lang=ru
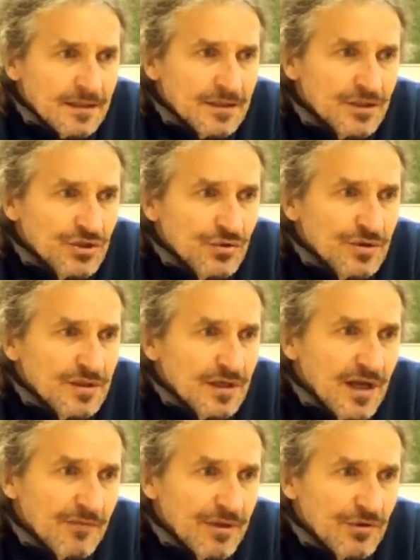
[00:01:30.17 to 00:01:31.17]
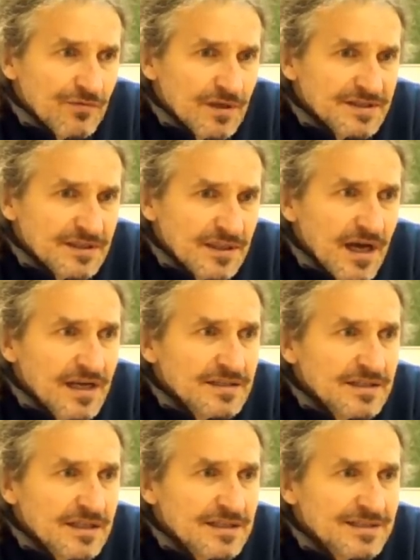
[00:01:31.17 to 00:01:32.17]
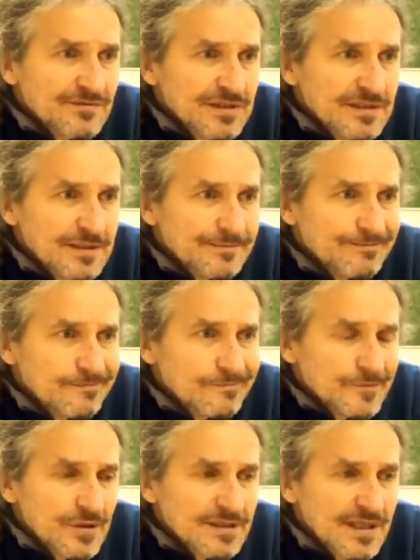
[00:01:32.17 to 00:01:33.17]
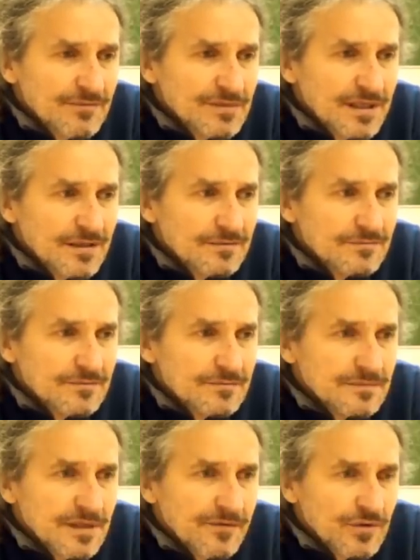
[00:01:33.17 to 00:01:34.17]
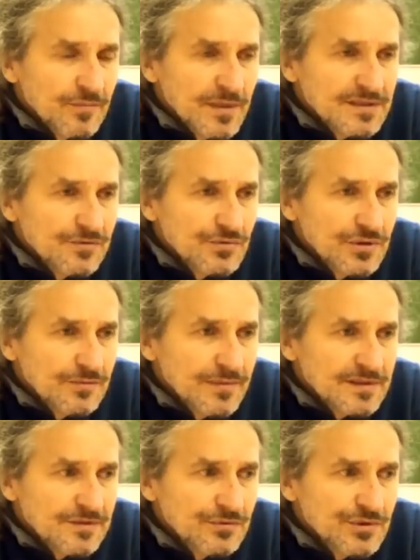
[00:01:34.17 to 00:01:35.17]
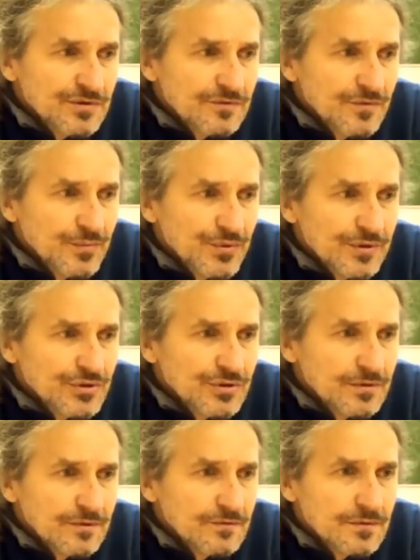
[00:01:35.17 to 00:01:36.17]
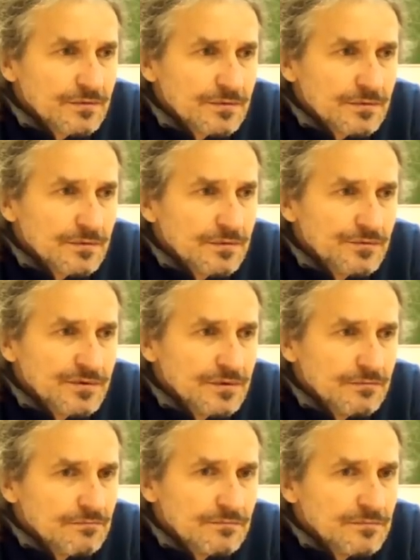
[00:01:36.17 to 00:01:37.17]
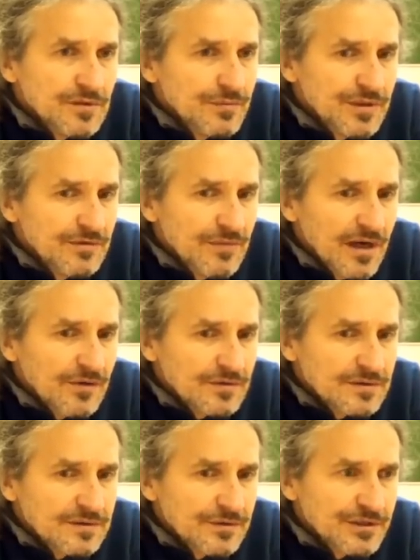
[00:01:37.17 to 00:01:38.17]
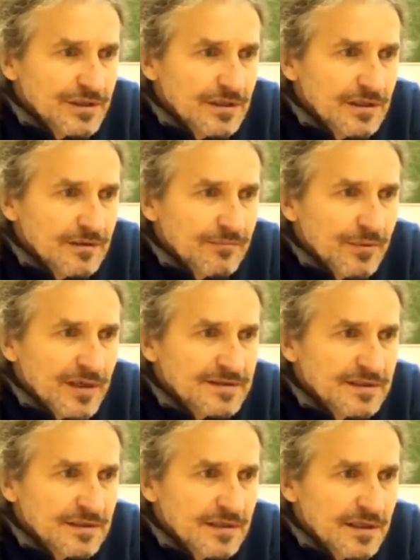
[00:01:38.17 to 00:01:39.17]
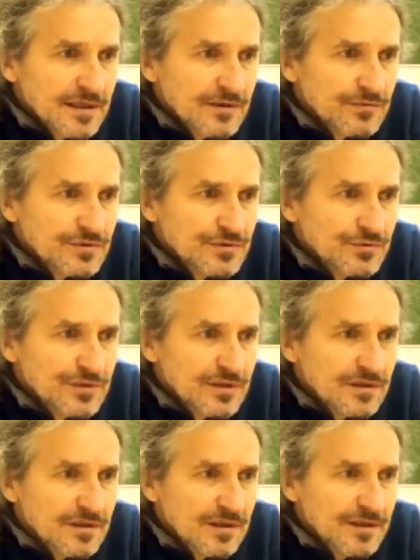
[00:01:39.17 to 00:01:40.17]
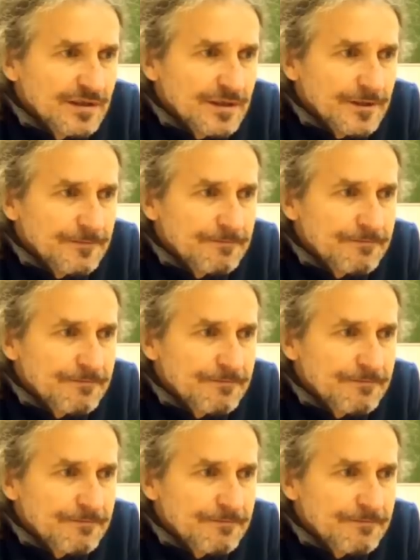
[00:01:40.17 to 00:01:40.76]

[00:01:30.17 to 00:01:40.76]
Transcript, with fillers: что это как бы новая стадия развития. Но на самом деле я вот послушал, послушал и понял, что ну, вот люди не понимают совершенно простых таких вот сюжетных линий,